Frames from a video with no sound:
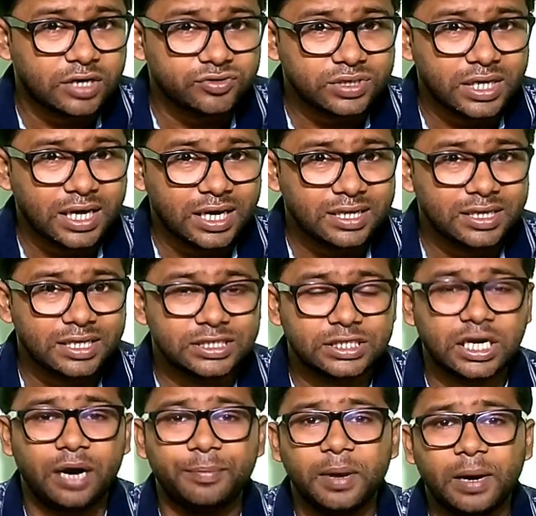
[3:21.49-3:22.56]
थाउजेंड के अंदर
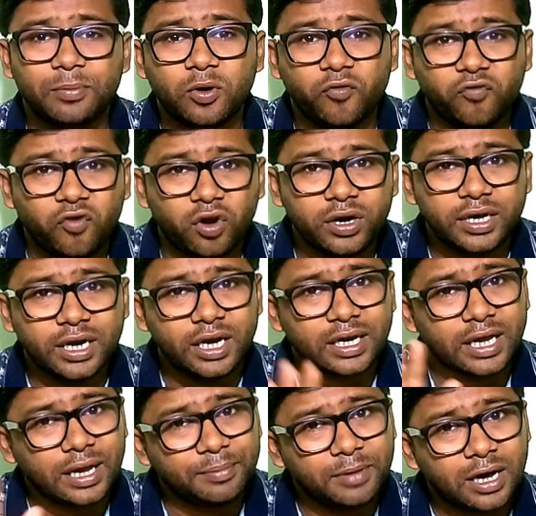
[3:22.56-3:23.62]
जहाँ पे आपको फोन
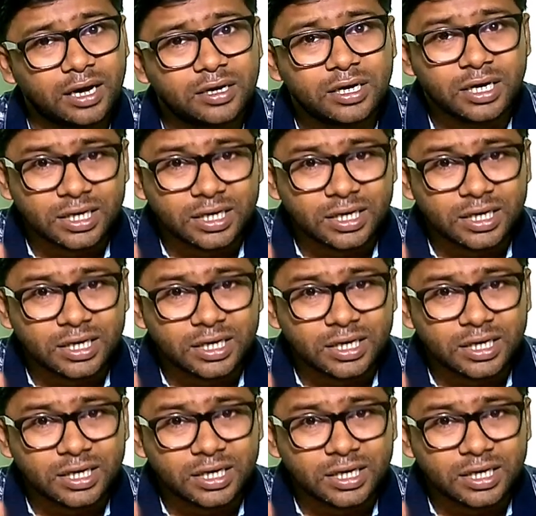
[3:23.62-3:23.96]
टायर गेम का